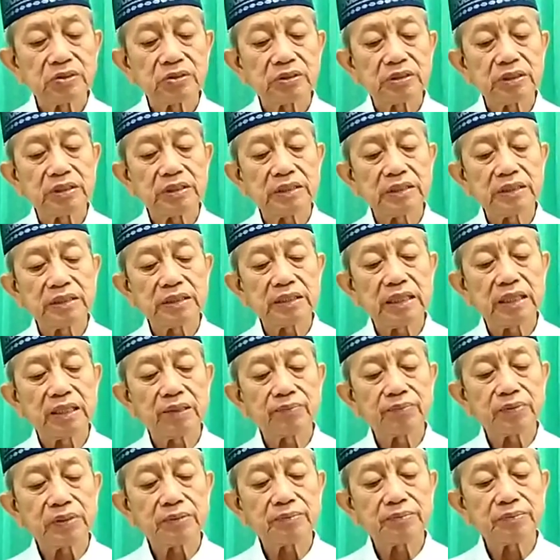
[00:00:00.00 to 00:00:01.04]
dan tiang
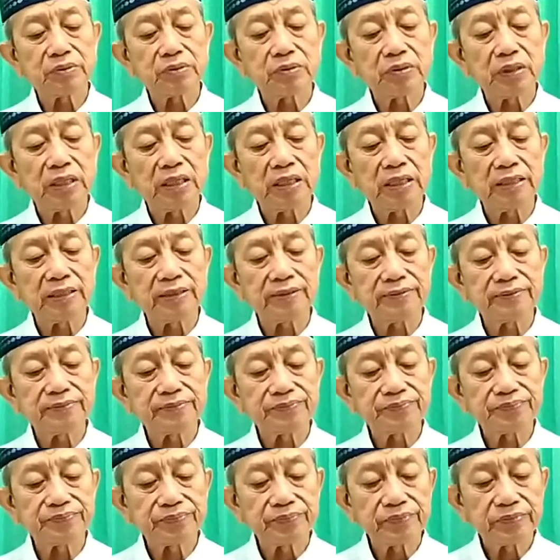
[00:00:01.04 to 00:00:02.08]
perempuan
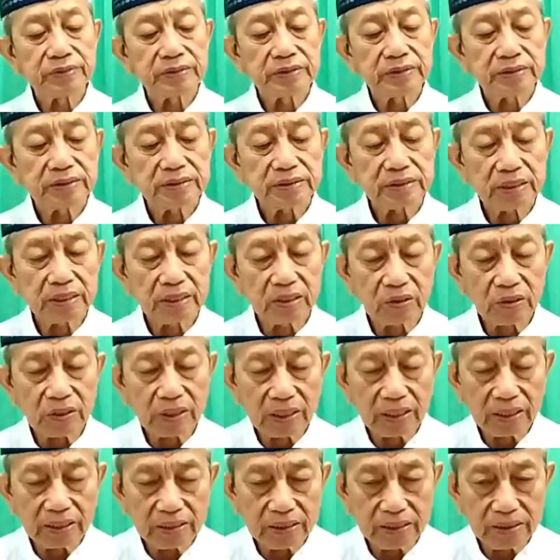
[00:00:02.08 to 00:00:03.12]

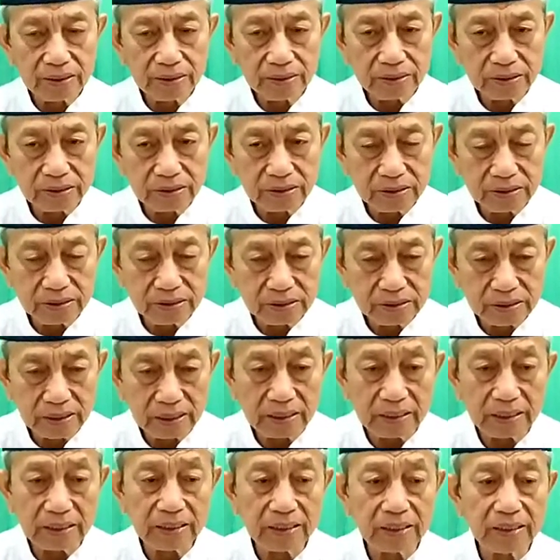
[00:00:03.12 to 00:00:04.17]
seorang
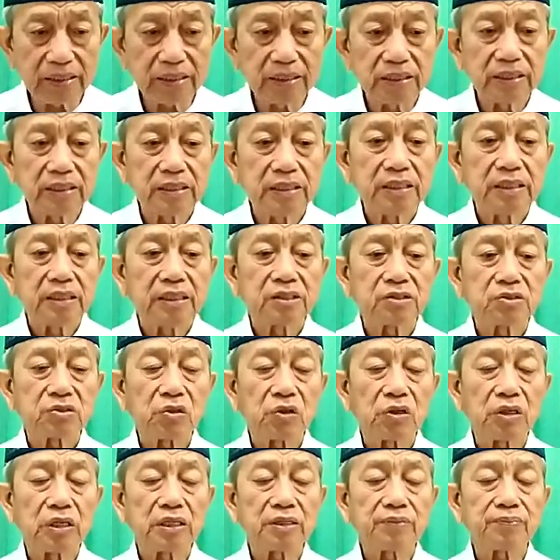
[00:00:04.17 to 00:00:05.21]
istri
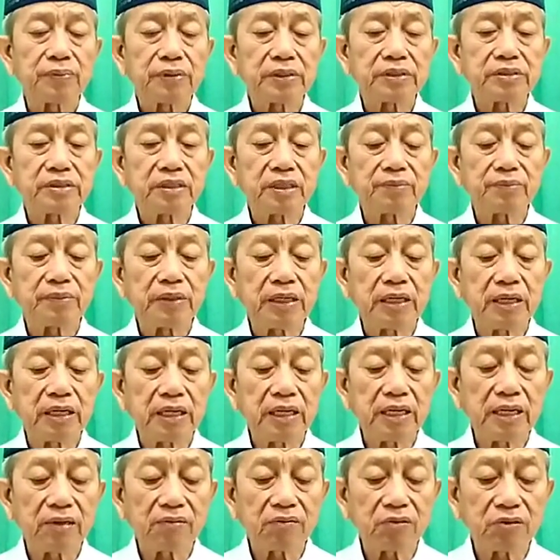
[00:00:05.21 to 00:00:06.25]
salat
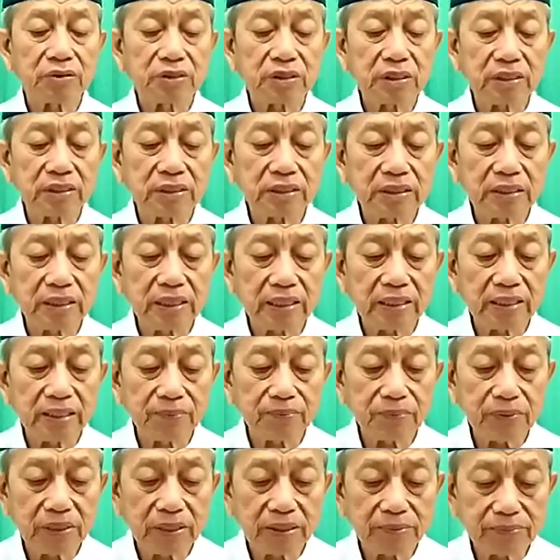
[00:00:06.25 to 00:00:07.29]
berjamaah wonten griyane
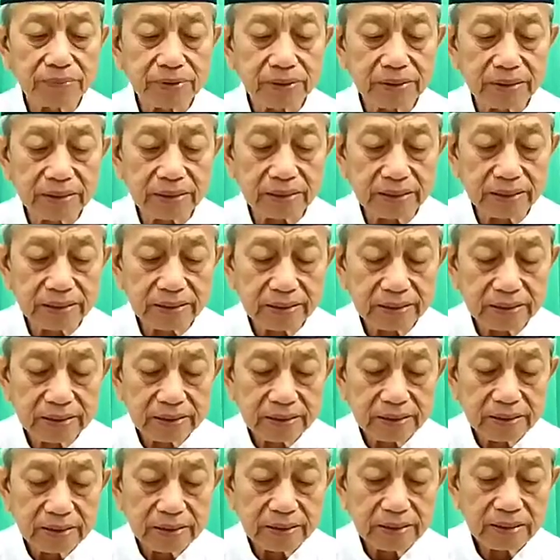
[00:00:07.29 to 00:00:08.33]
piyambek
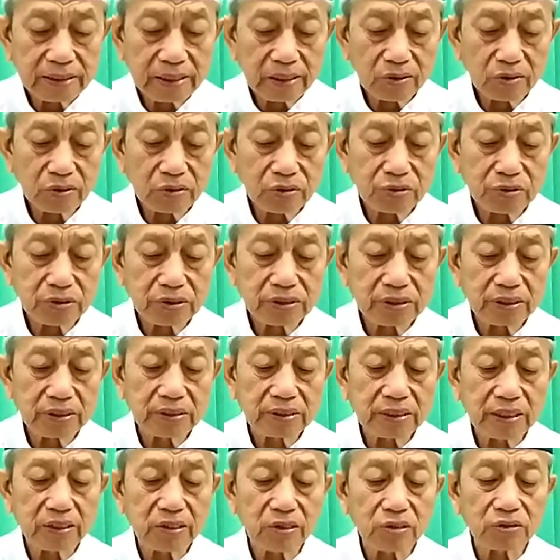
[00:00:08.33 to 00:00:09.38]
terus sing
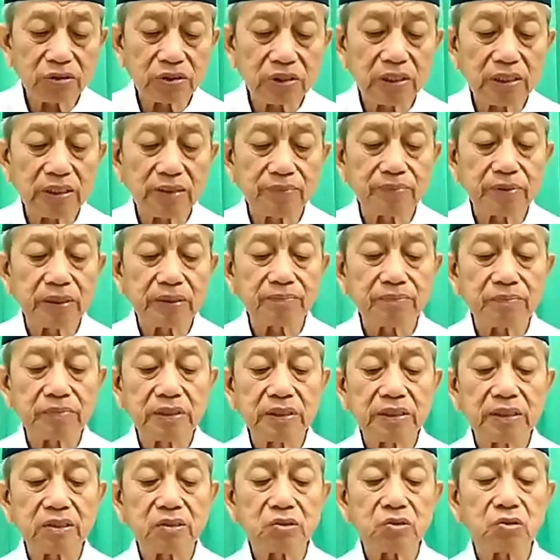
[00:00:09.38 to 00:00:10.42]
dados imam
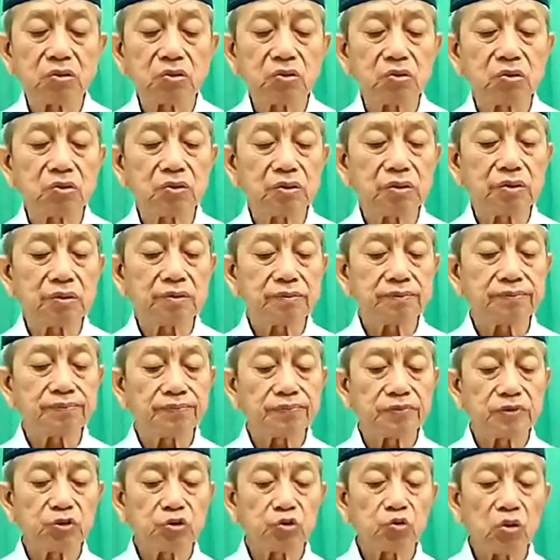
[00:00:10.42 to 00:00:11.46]
niku
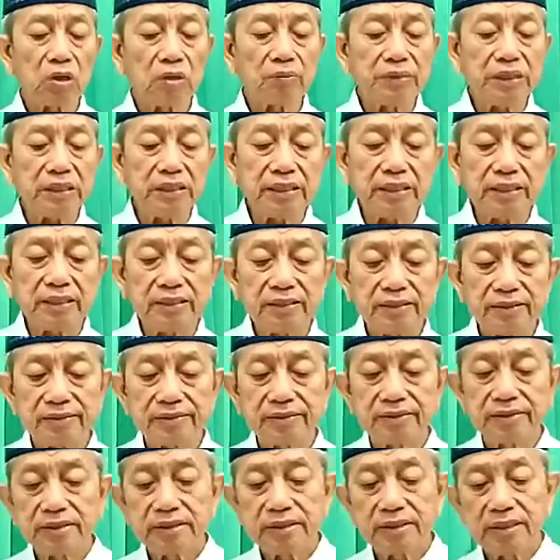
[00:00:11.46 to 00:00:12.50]
suamine
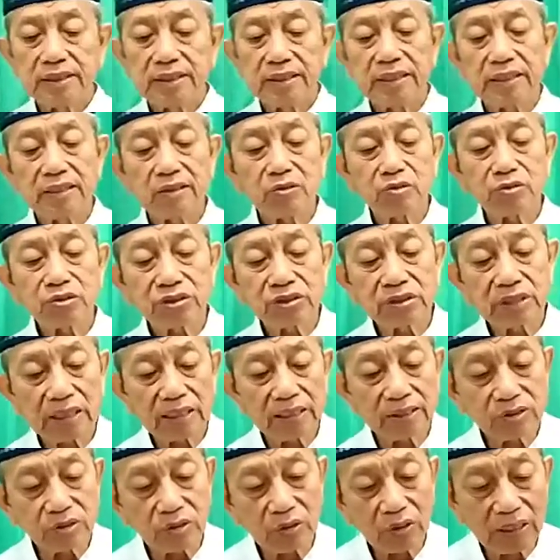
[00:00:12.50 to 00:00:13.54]
niku
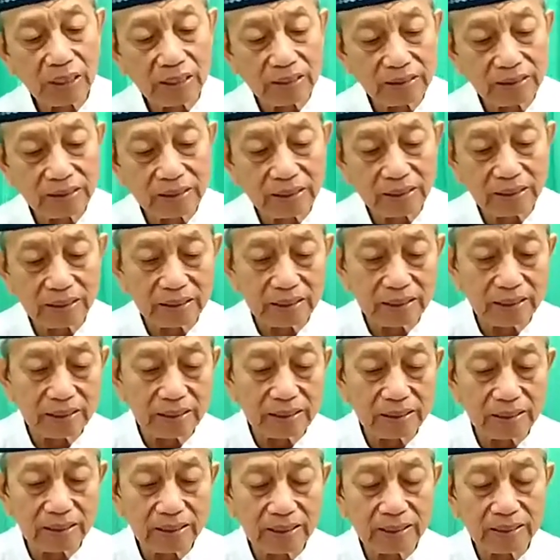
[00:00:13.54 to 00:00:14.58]
sah salate
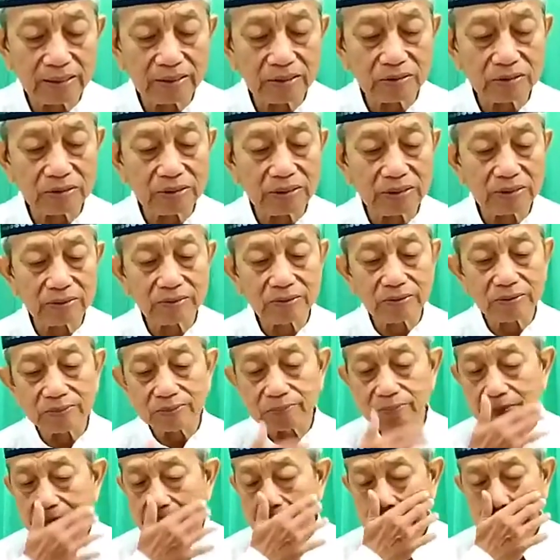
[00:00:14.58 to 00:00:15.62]
terus niku